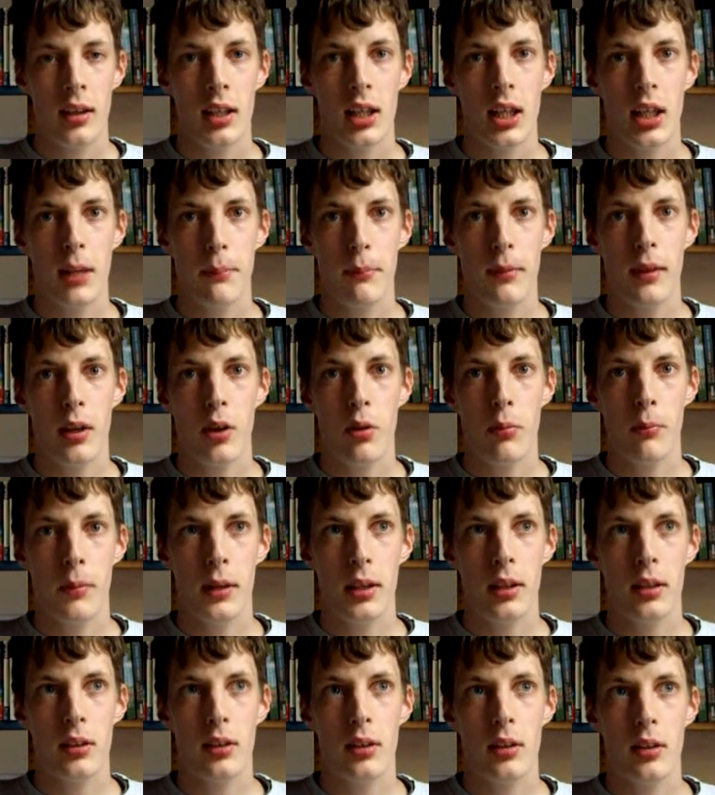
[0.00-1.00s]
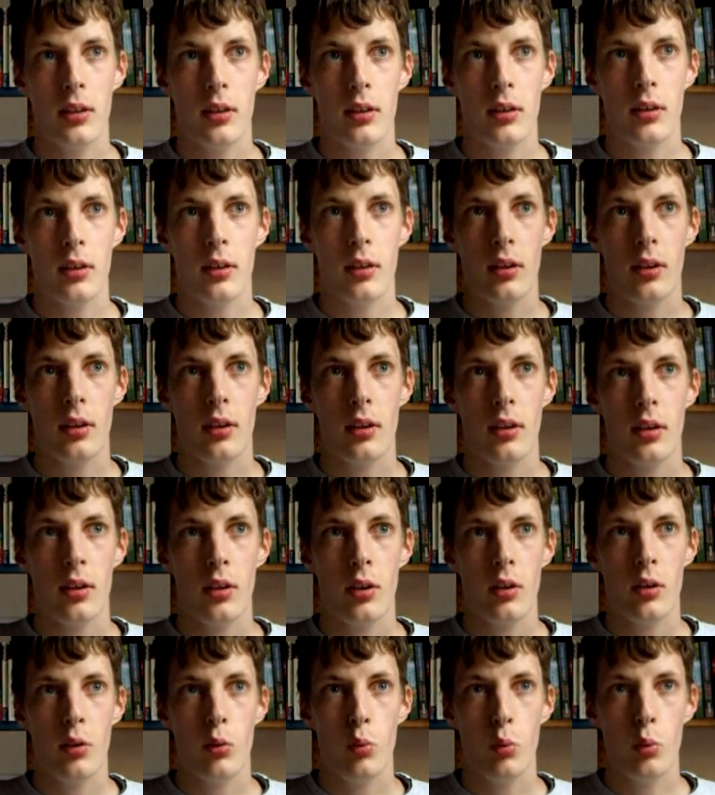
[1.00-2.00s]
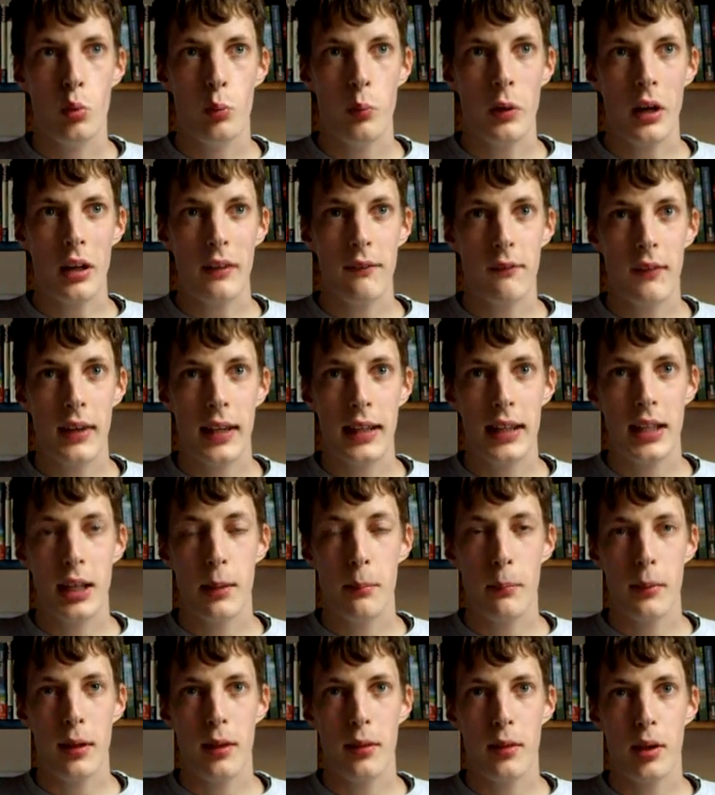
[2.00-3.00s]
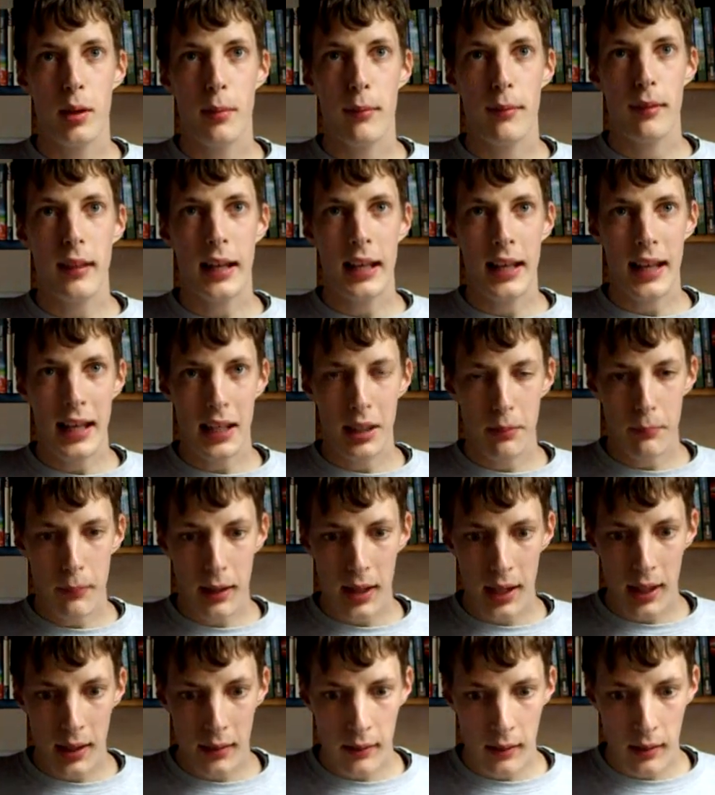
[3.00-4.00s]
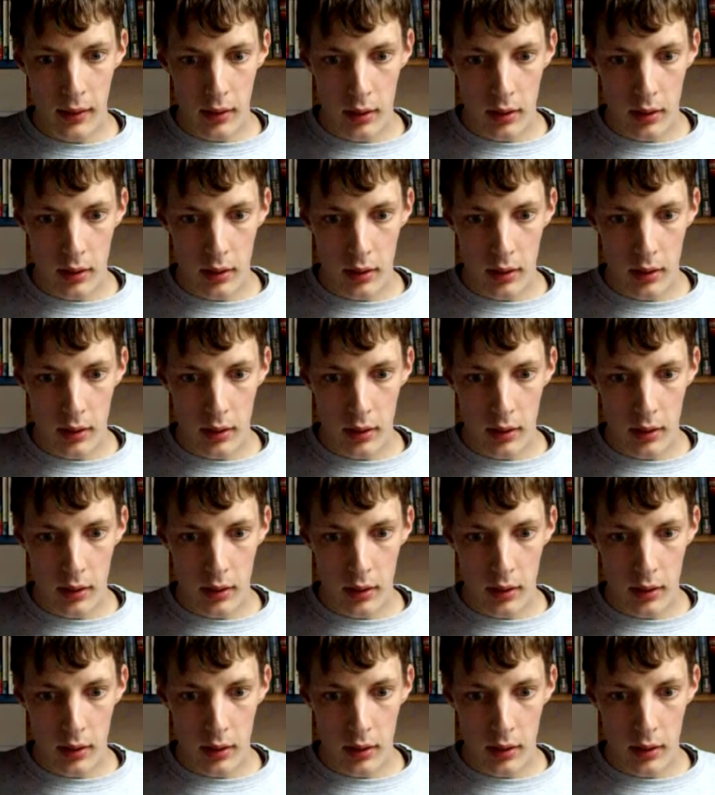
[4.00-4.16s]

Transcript: Gibt es auch mit Udo Wachtweitleben als Kommissar Leitmeier,